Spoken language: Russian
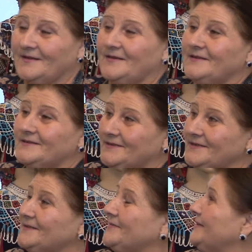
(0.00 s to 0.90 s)
И,
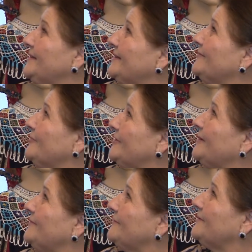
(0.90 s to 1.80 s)
естественно, это вот
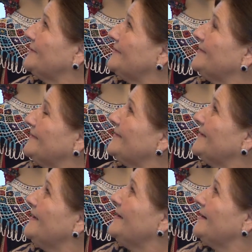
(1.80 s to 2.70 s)
так вот,
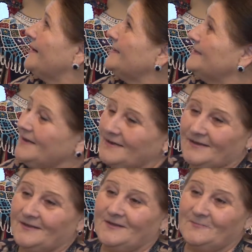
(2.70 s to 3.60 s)
хотя
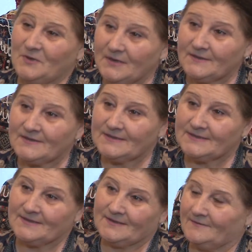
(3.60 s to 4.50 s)
она не имела
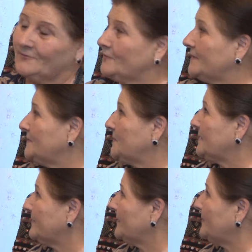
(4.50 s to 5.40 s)
детей, она вот
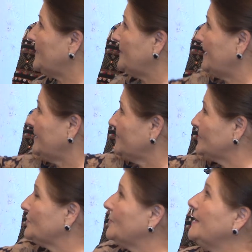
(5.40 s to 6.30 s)
воспитывала
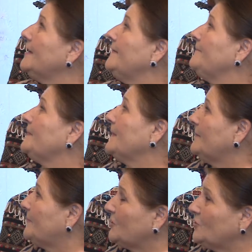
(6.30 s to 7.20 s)
племянницу, а
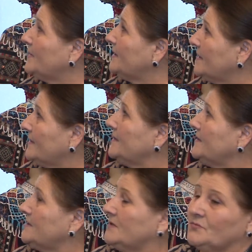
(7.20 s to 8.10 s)
потом она,
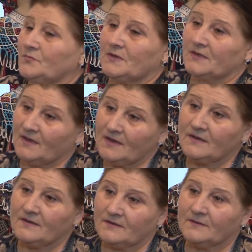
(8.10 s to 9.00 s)
конечно, умерла,
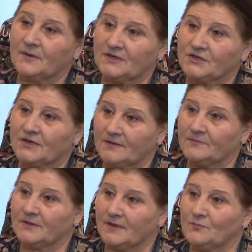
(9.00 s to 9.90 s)
это большая была